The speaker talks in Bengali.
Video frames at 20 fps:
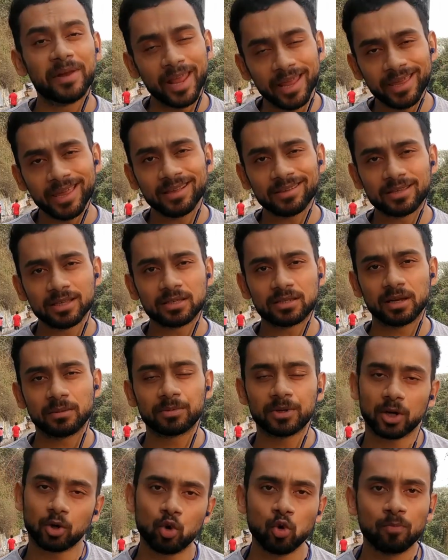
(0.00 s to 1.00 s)
ব্রেকিং
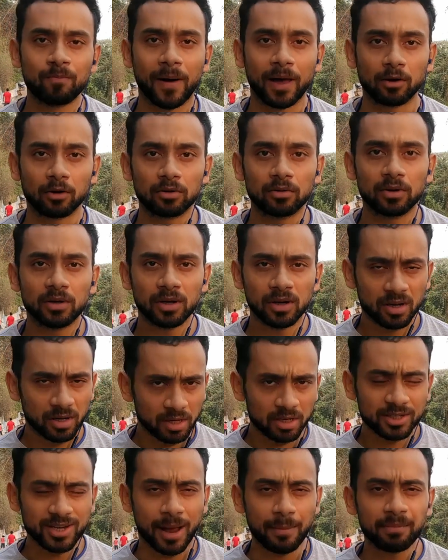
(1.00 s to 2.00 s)
সিস্টেমটা খুব ভালো
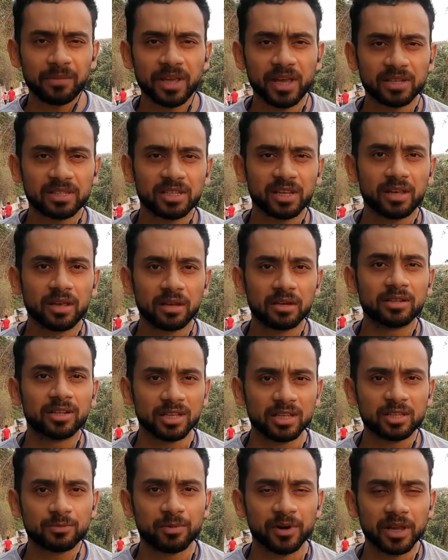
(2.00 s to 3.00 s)
সামনে আছে
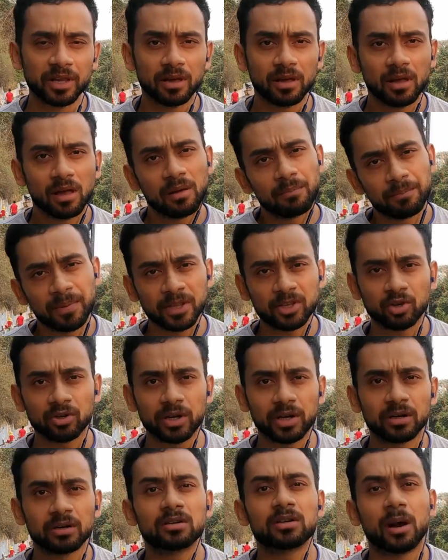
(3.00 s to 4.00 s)
ডিস্ক ব্রেক
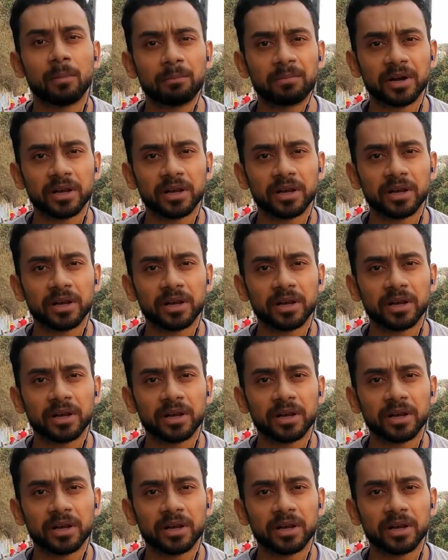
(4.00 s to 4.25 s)
পেছনে ড্রাম